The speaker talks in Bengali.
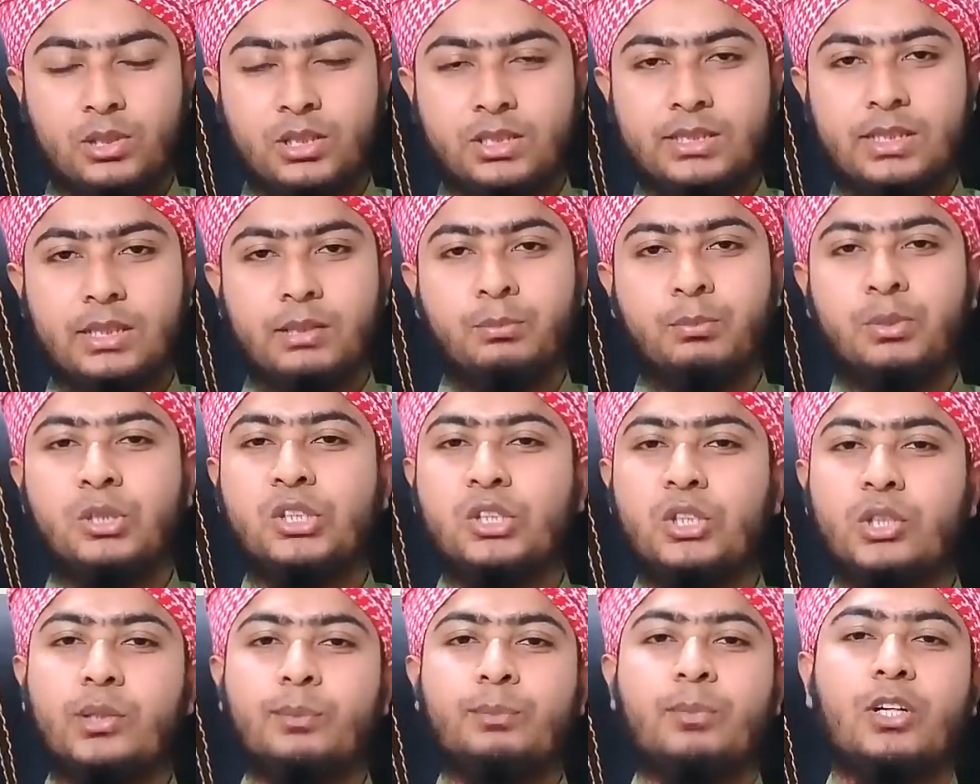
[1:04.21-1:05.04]
বলেছেন
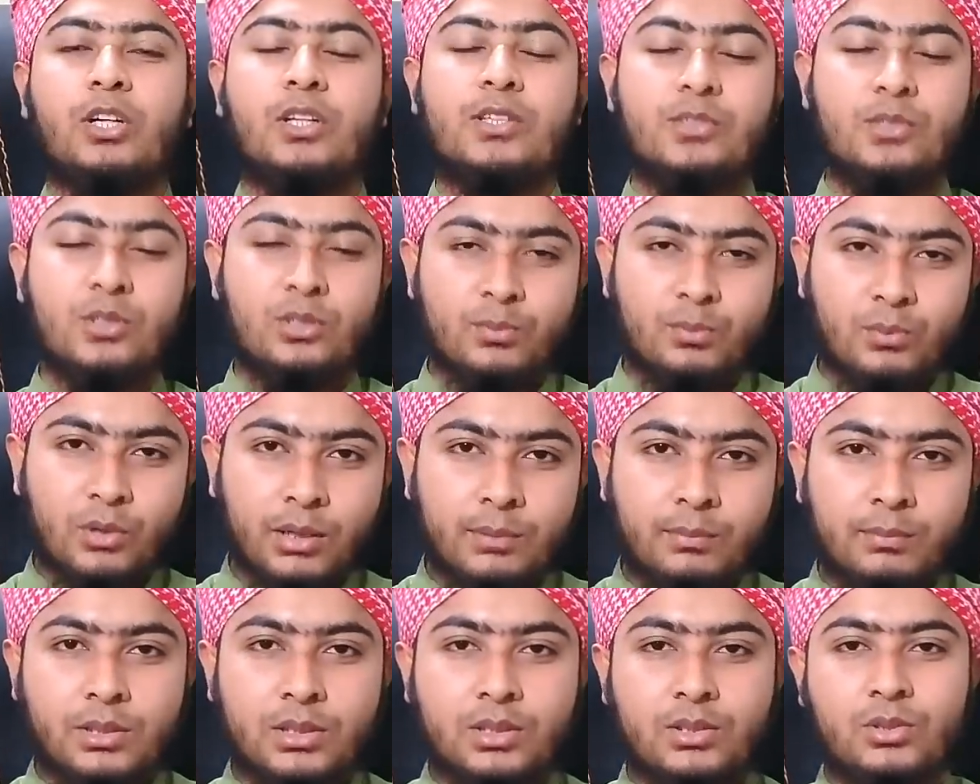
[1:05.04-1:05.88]
বিশ্বনবী হজরত
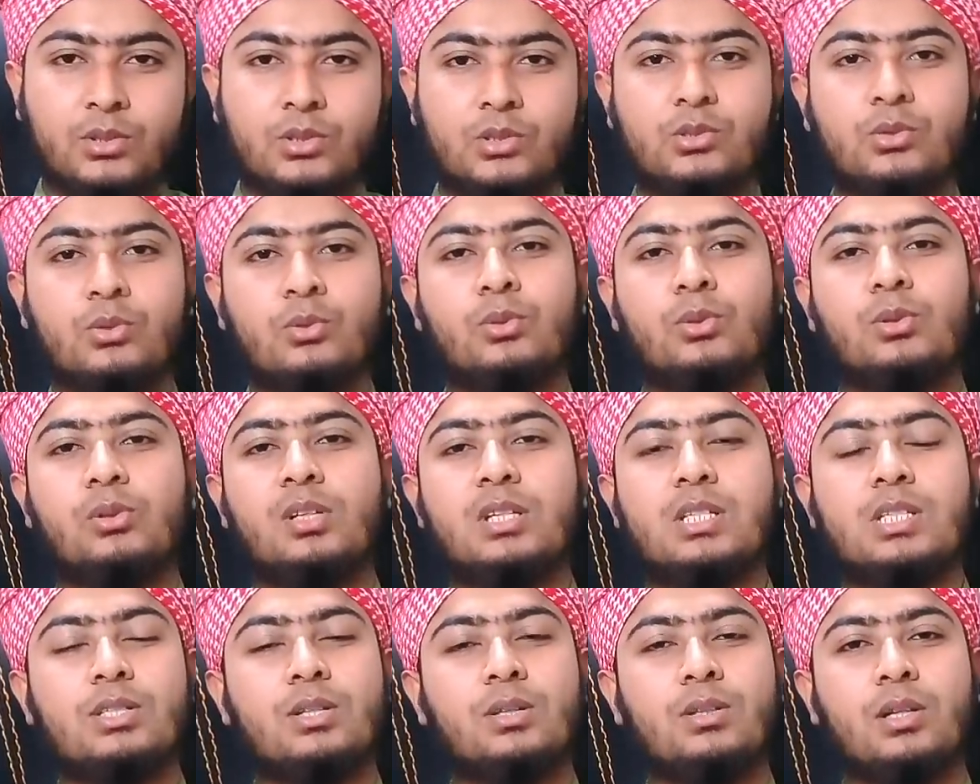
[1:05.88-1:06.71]
মোহাম্মদ
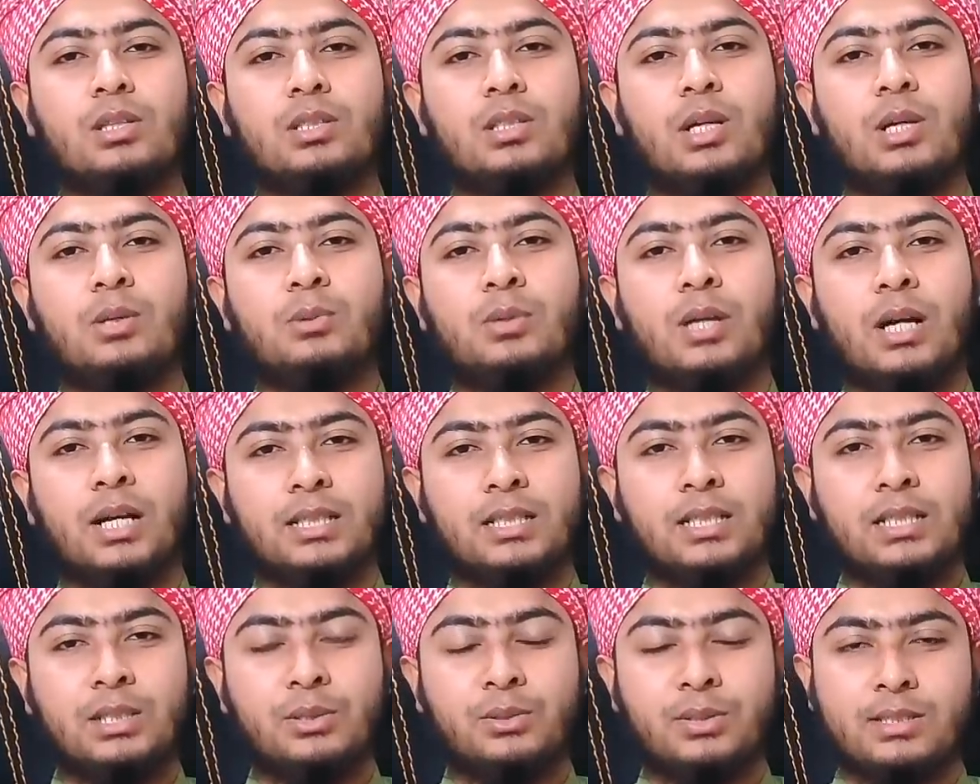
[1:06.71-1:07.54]
রসুল্লাহ সাল্লাহু
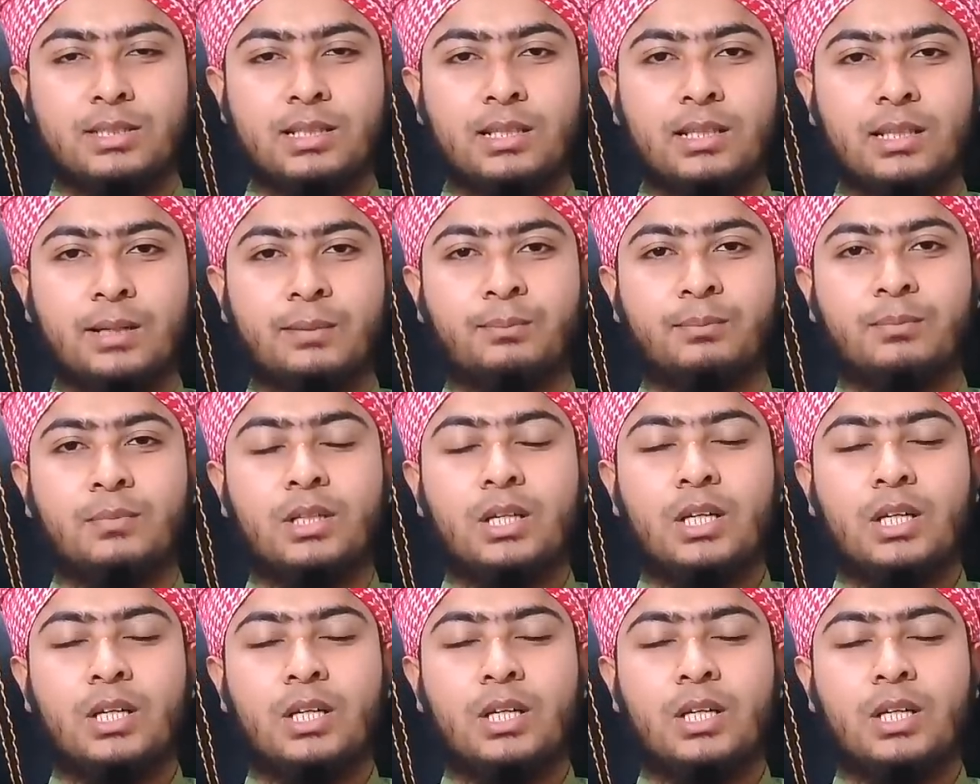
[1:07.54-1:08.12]
আলী আসাল্লাম